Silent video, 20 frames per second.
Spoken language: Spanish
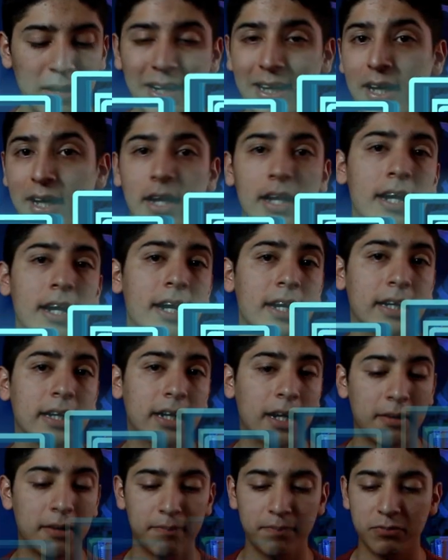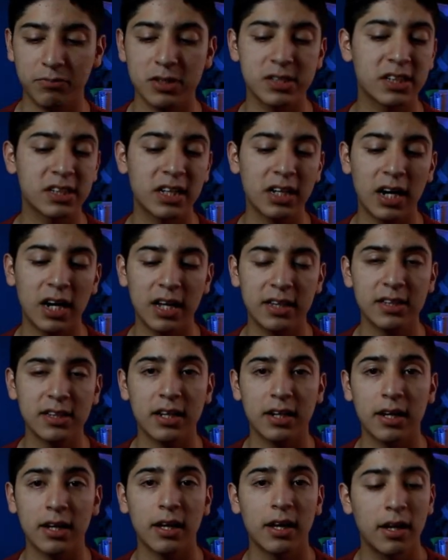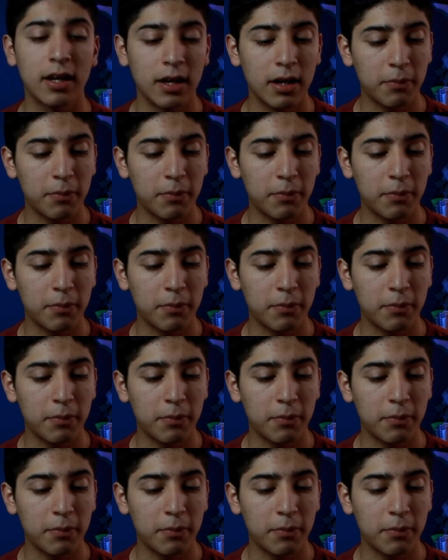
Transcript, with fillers: marca genérica, ni siquiera la tiene.